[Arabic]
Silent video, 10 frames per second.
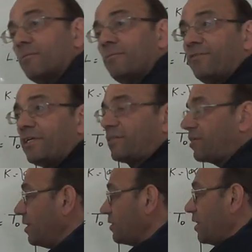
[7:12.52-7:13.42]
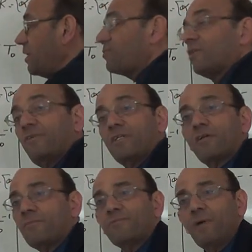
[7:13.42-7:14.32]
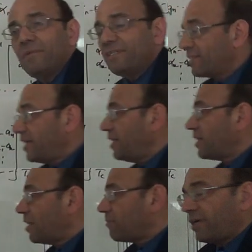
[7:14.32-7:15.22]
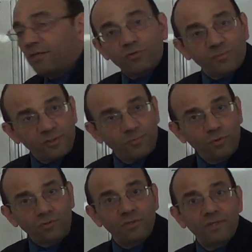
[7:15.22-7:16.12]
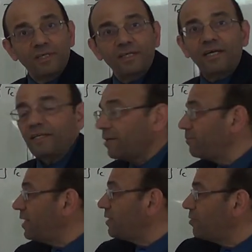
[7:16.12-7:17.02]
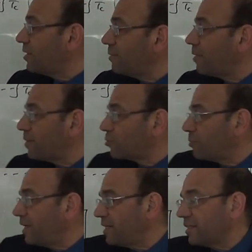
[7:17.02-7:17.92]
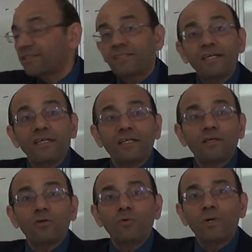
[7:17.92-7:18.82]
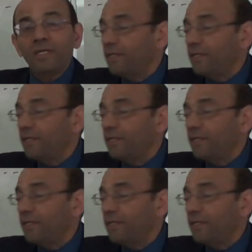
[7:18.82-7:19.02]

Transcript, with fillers: بفيكتور رح يضل نفس الفيكتور بس بعمل سكيلينج للفاليوز مزبوط كاني عمالي هون لما بضرب هذا السكيلينج اللي هو اي e،